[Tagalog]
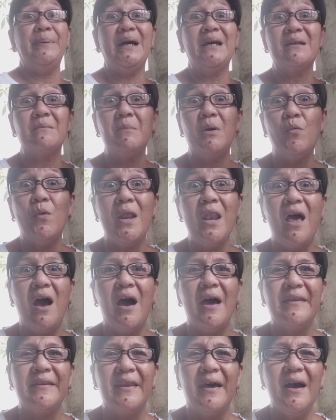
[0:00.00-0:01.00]
para
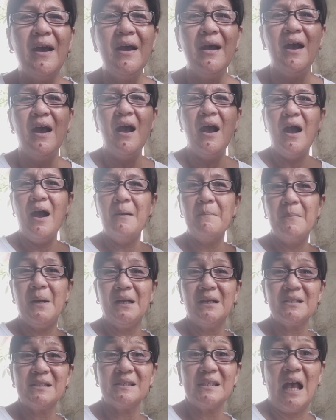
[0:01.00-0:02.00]
mawala na ang
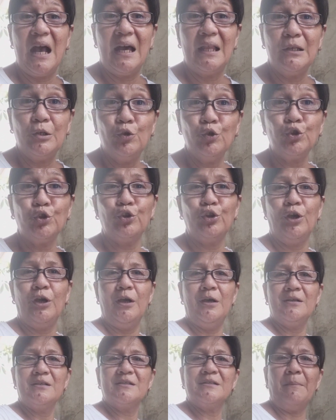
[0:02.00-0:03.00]
mga salot
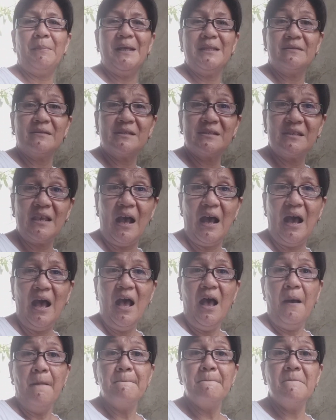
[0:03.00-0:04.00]
sa bansa.
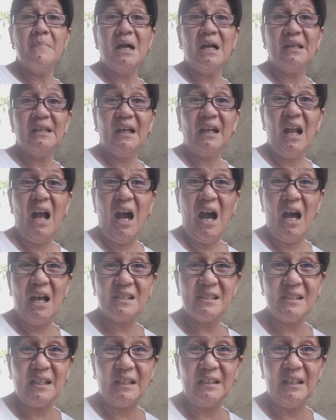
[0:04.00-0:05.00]
Mga
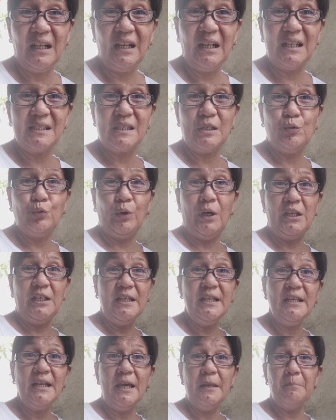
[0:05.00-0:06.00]
naghahasik ng
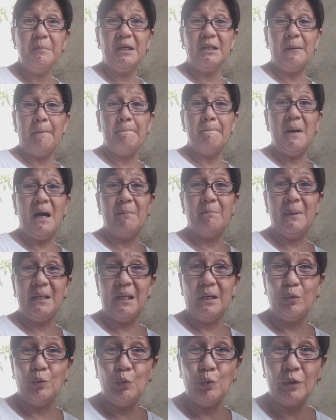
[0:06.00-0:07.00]
kasinungalingan, mga
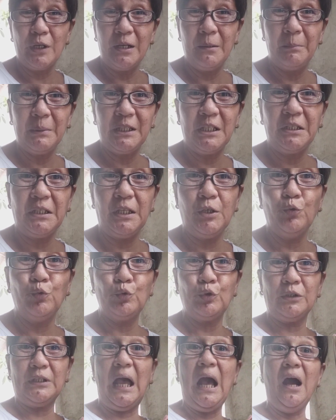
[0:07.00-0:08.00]
nambabalahuran ng
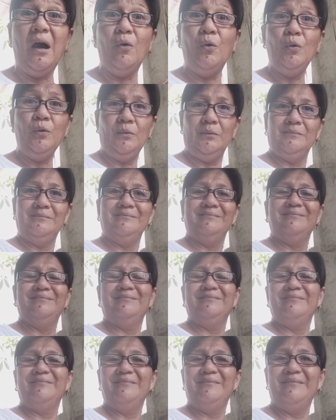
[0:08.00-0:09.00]
matitinong tao.
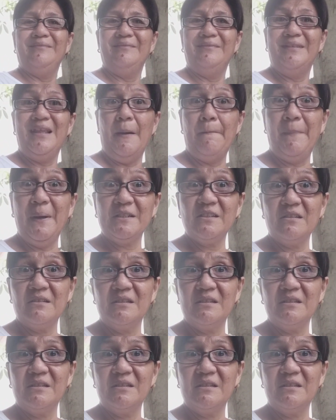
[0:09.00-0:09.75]
Dapat